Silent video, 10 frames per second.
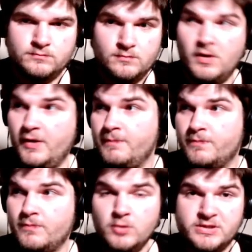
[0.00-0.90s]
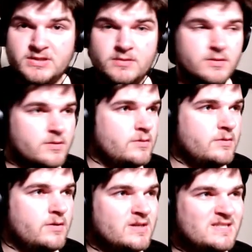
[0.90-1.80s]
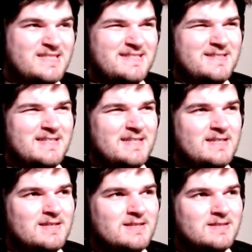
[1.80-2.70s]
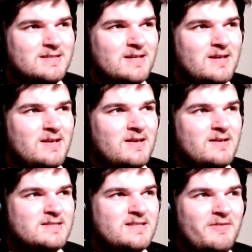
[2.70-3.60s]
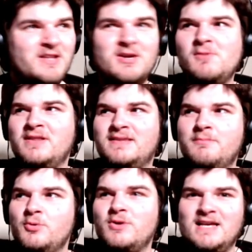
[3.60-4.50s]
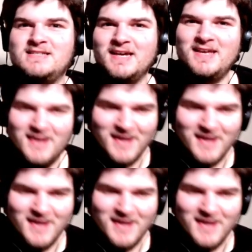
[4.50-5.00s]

Ouais. Non, Parce que ça va être un développement de cette histoire-là. Ça va être comme le début de la série.